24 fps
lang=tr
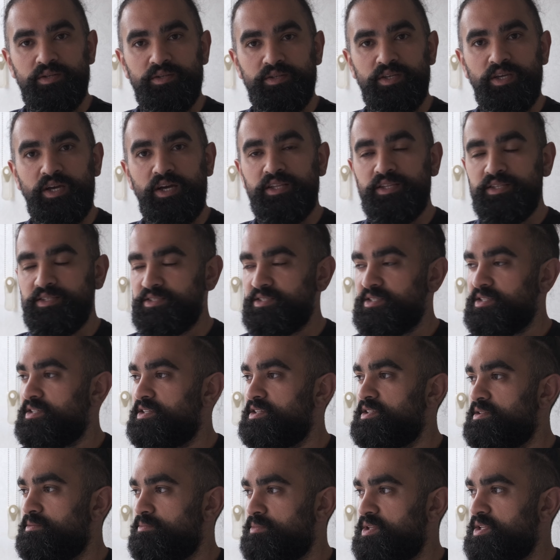Yani
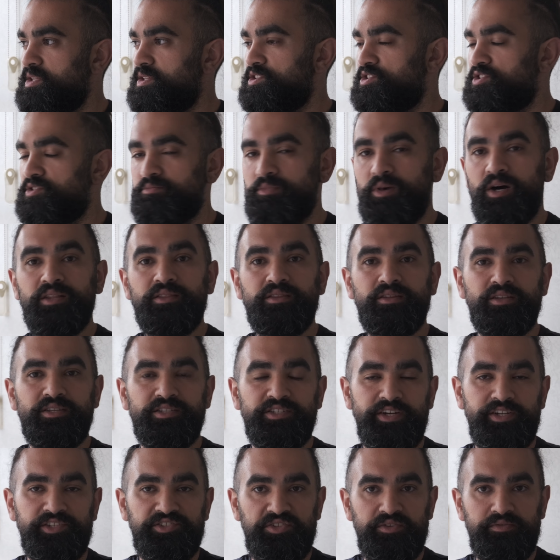zihin, bilinç, mantık
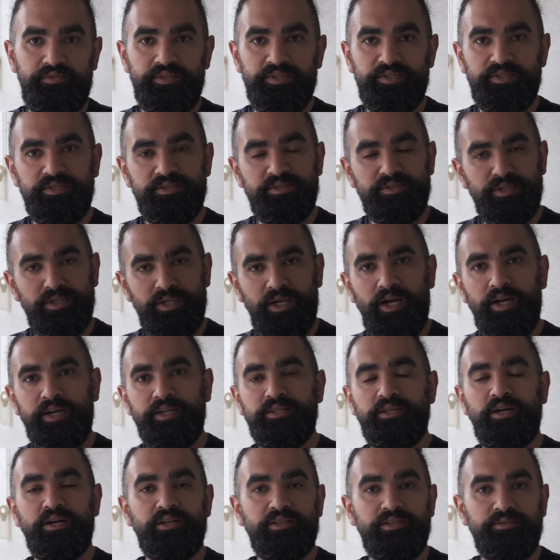çerçevesinde
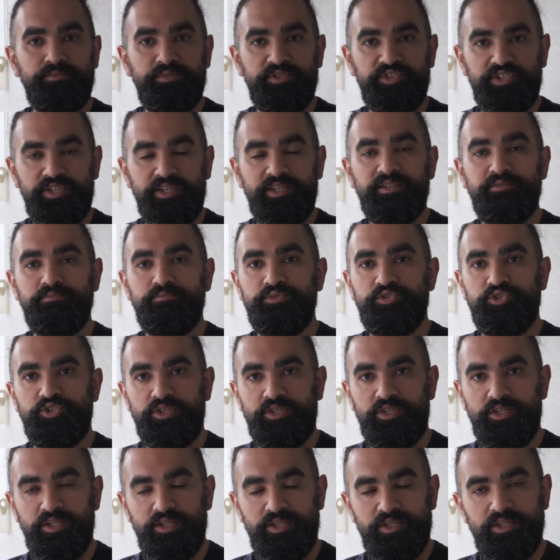gayet akıllı bir selim bir
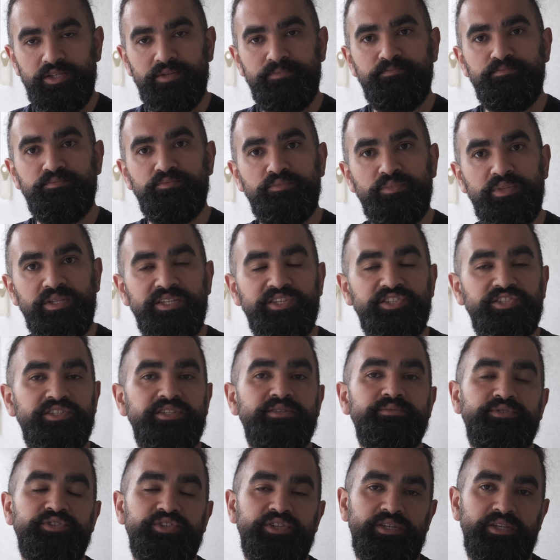şekilde,
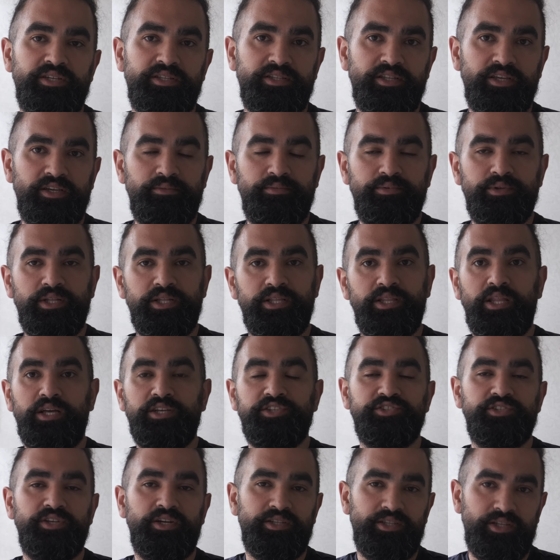bilinçli bir şekilde yapılan
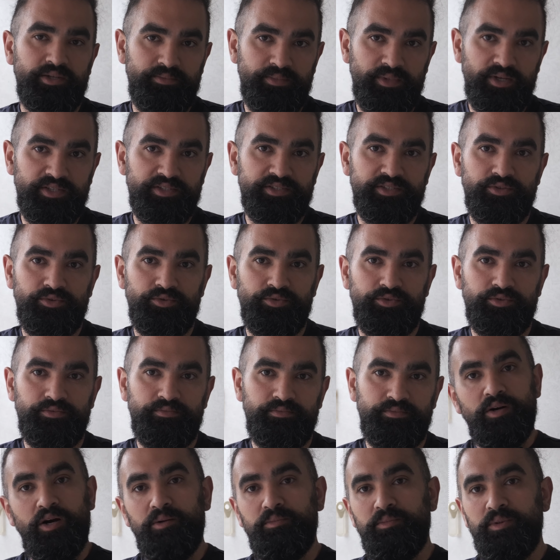inançlardan bahsediyorum.
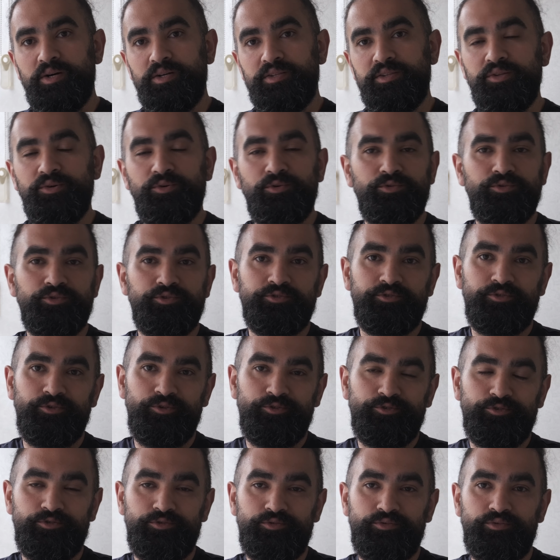Ama ne olursa
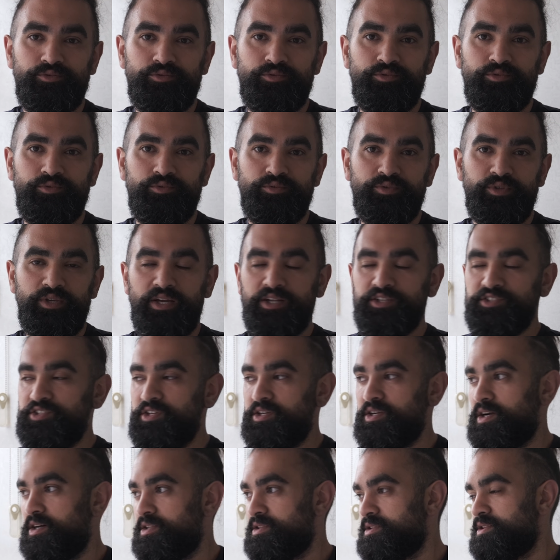olsun
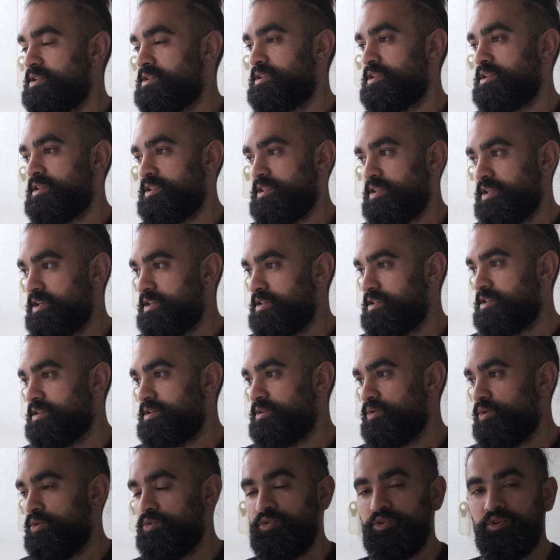gerçek kanıtlanana
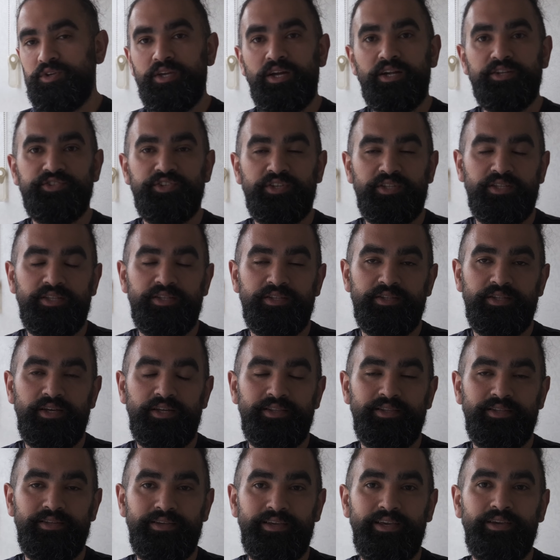dek onun gerçekliğinden
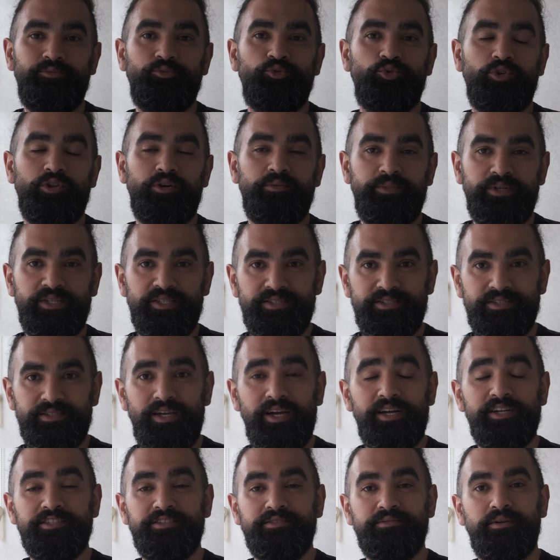emin olamayız.
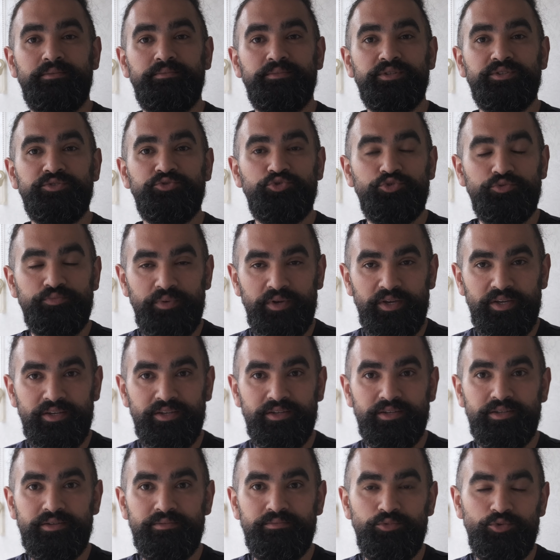Her zaman bir şüphe
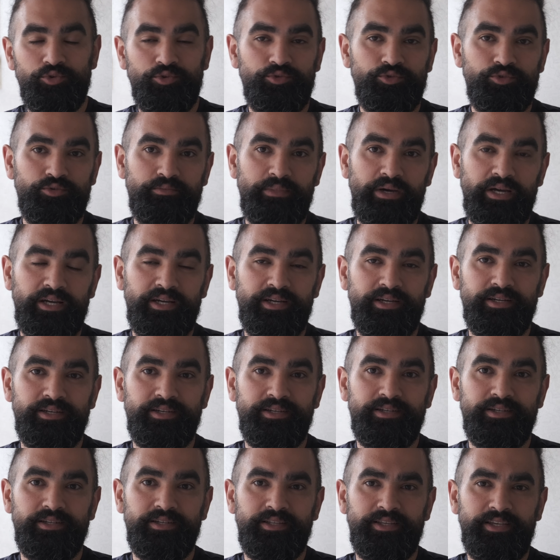bulundurmak
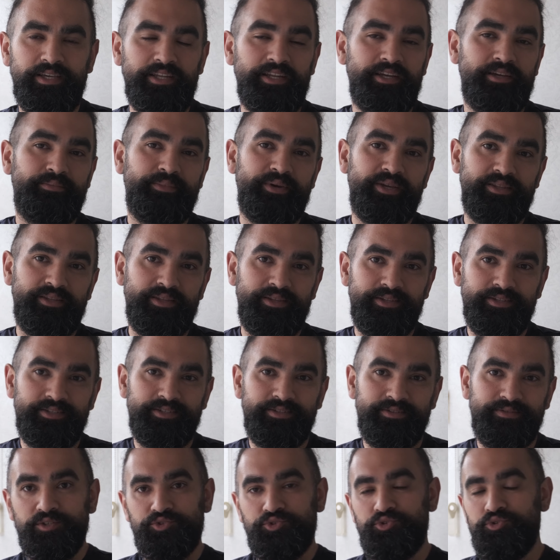
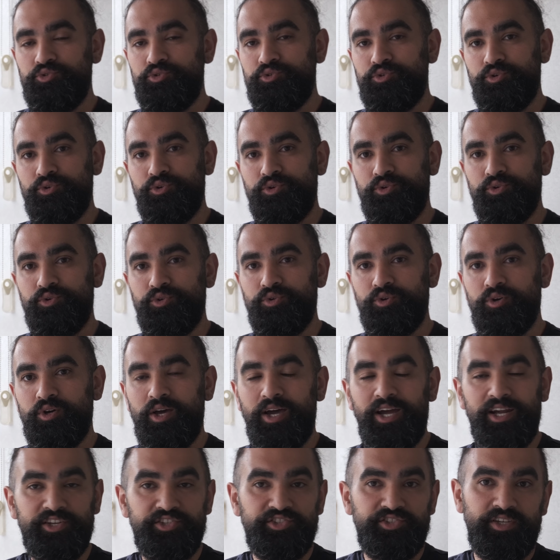gerekmektedir. Çünkü
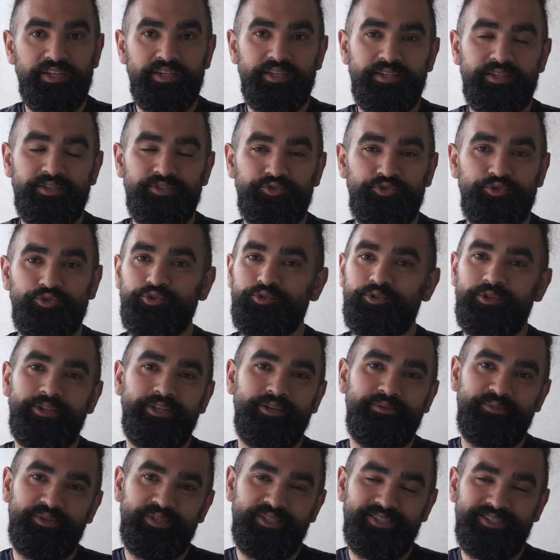her şey
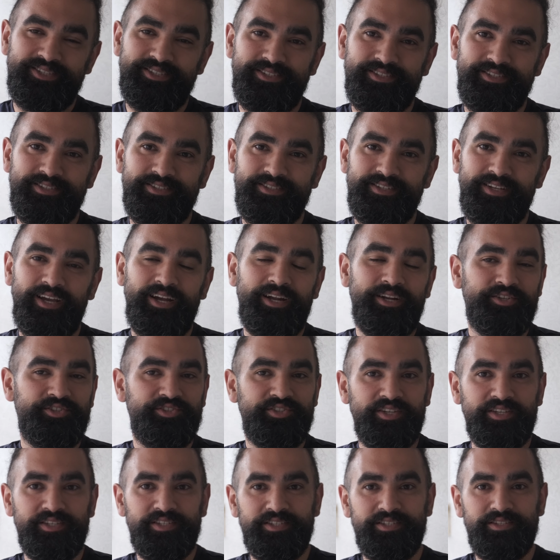çürütülebilir. Her
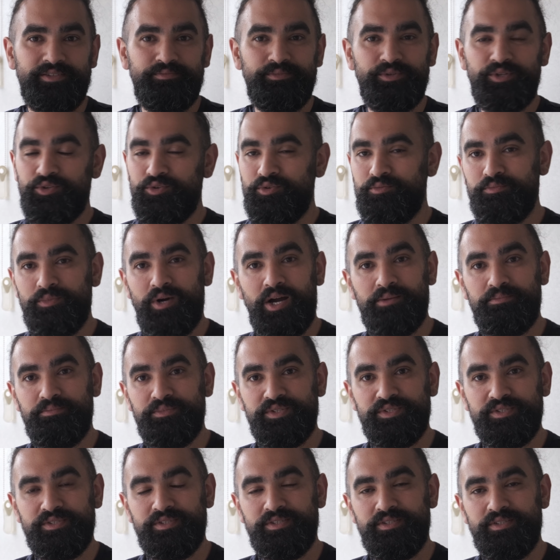şey bir gün
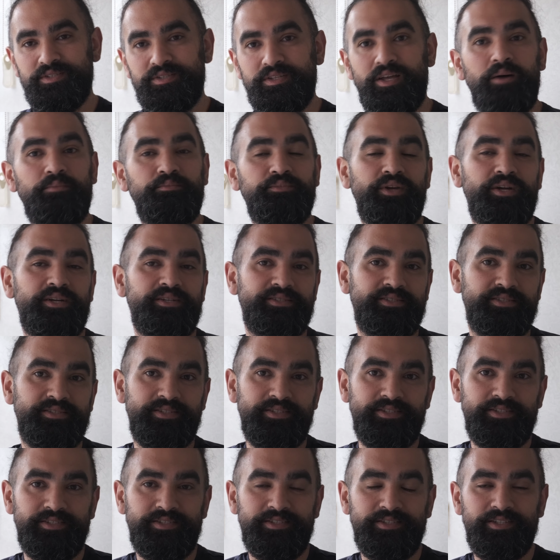bakmışsın tam
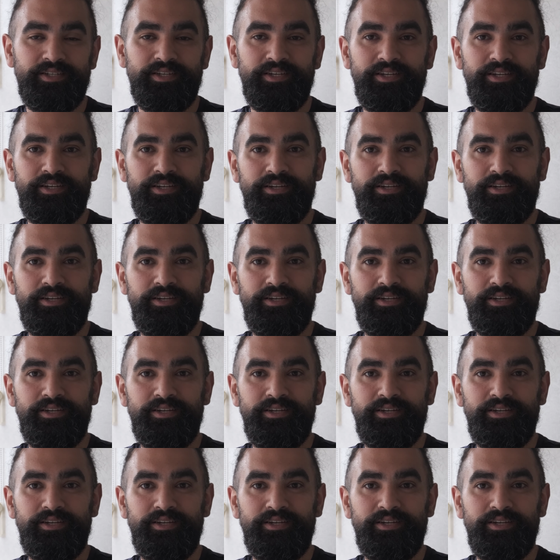tersidir.